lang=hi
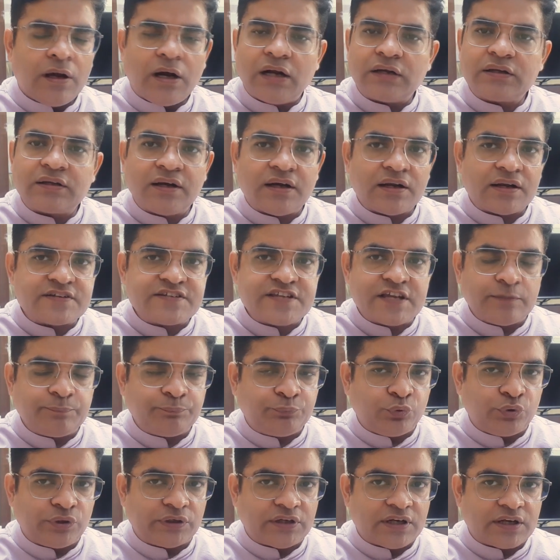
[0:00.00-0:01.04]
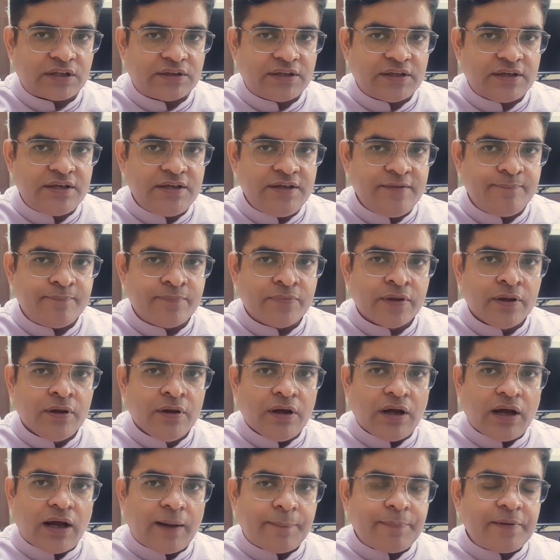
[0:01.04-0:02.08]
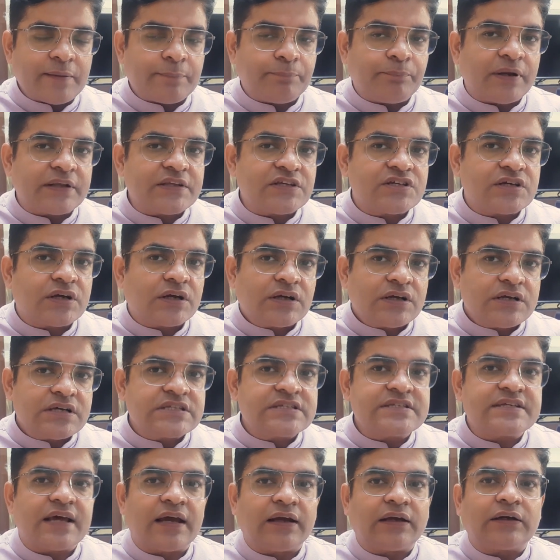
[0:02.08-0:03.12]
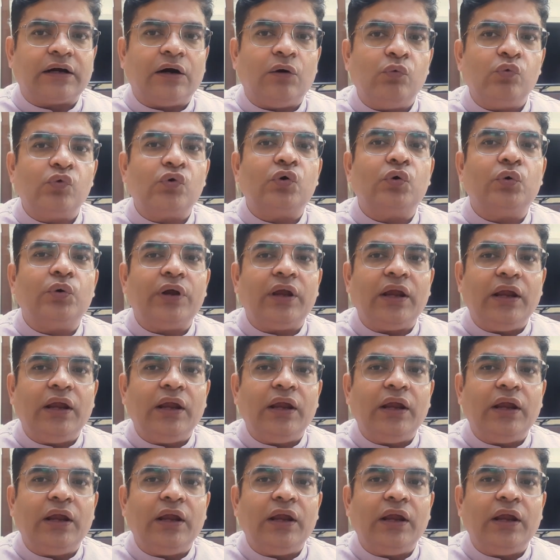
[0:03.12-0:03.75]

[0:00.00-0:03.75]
18 साल पूरे करते ही अब ये बच्चा इस अकाउंट को